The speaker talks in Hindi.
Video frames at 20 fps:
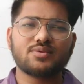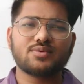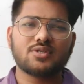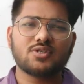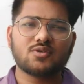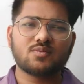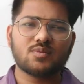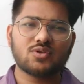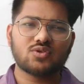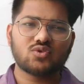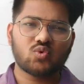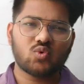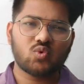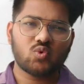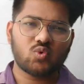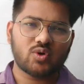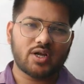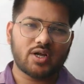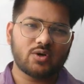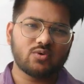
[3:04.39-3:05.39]
इसमें शो
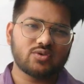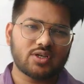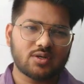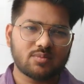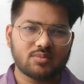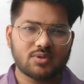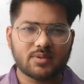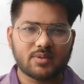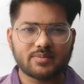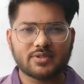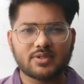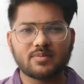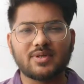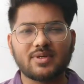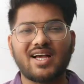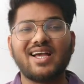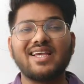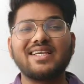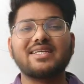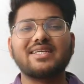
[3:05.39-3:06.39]
हो रहा है उस एन में
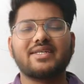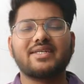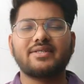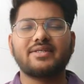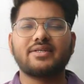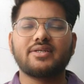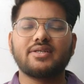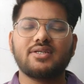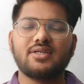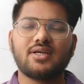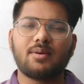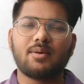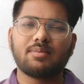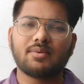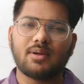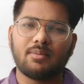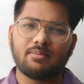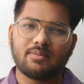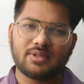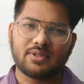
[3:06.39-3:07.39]
आई क्रेडिट की आप
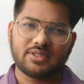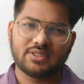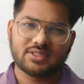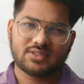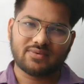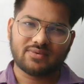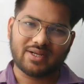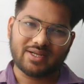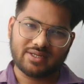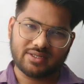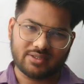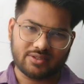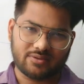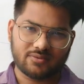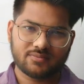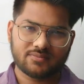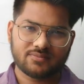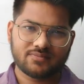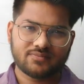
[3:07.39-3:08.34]
कंप्लेंट्स फाइल करो